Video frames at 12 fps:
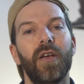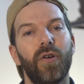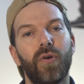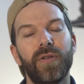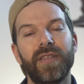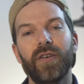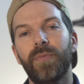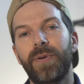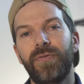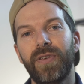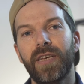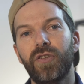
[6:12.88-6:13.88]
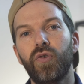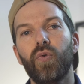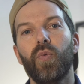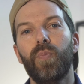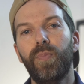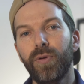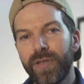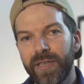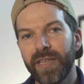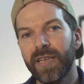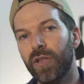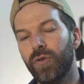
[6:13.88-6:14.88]
Côté amplification,
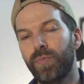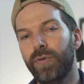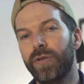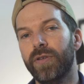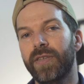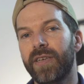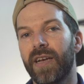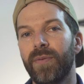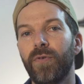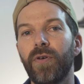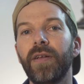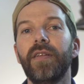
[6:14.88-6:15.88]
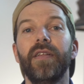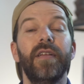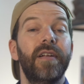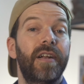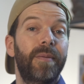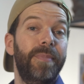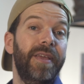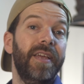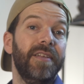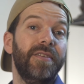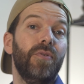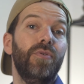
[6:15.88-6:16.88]
petit écart de puissance également. Hein. la
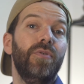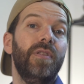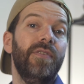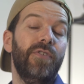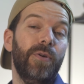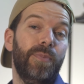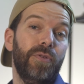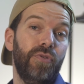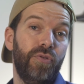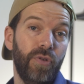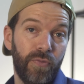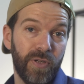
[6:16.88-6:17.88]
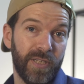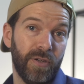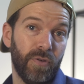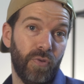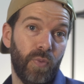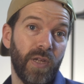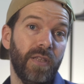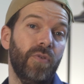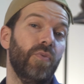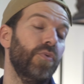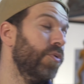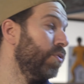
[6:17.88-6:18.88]
BR02 développe 2 x 50 watts
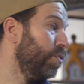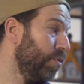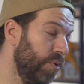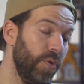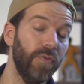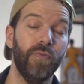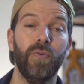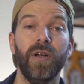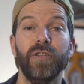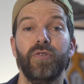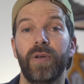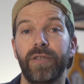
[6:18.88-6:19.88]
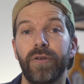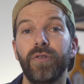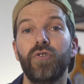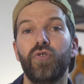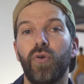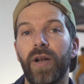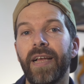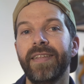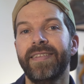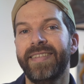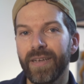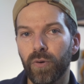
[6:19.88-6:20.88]
contre 2 x 60 sur la
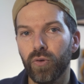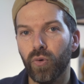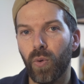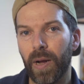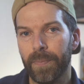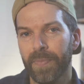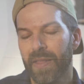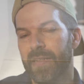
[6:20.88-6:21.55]
03.